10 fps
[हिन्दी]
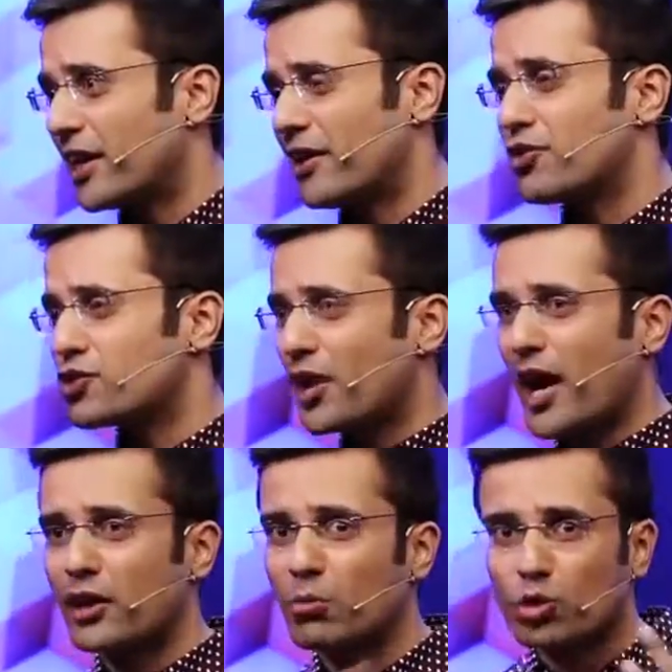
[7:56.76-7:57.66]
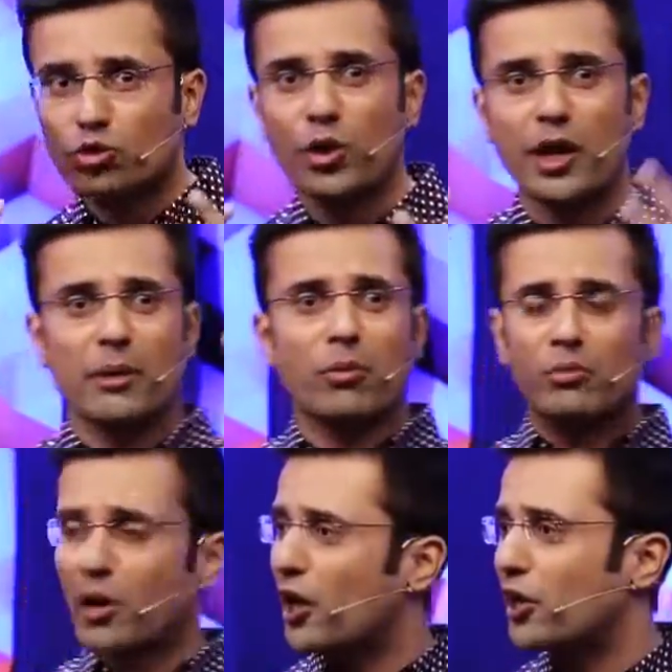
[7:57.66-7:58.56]
टेलीविजन एड हमको सुनने में
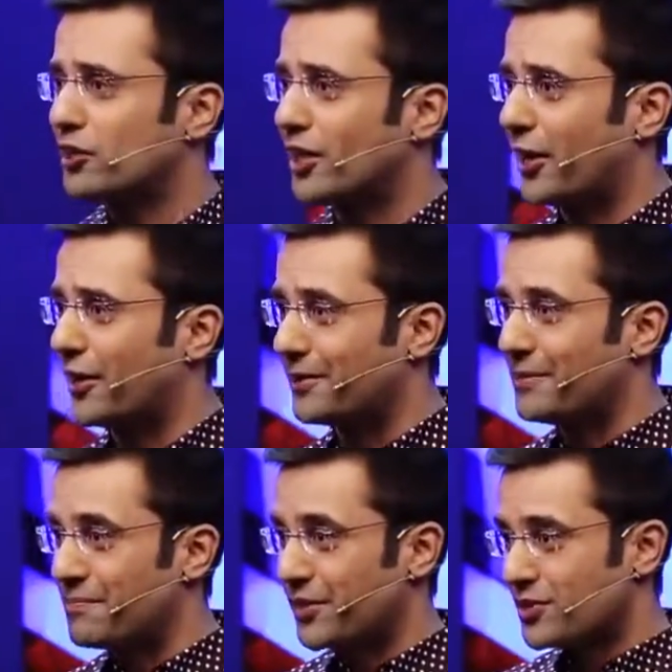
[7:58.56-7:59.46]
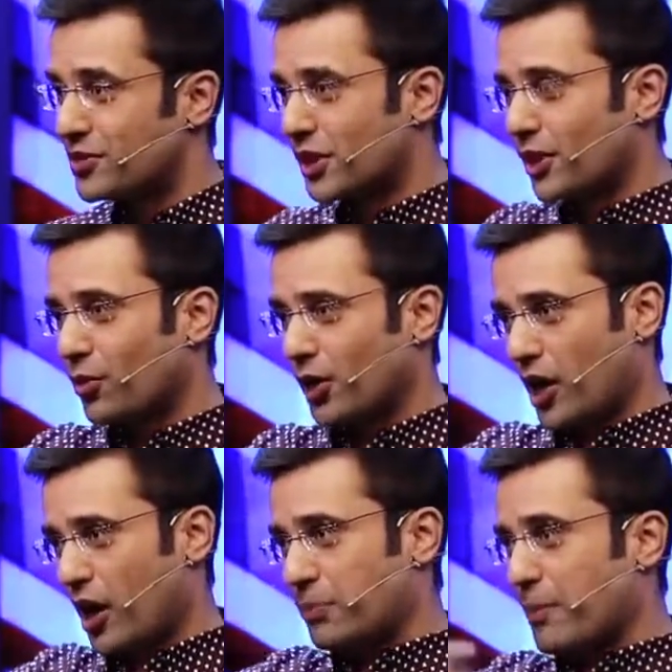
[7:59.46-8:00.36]
बहुत बड़ा लगता है इससे क्या हो
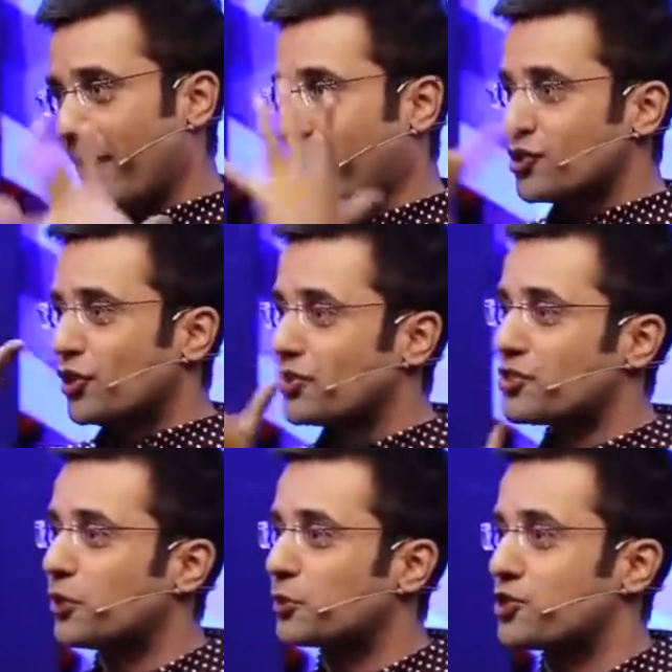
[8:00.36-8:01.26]
रहा है आपका पैकेज इंटरेस्टिंग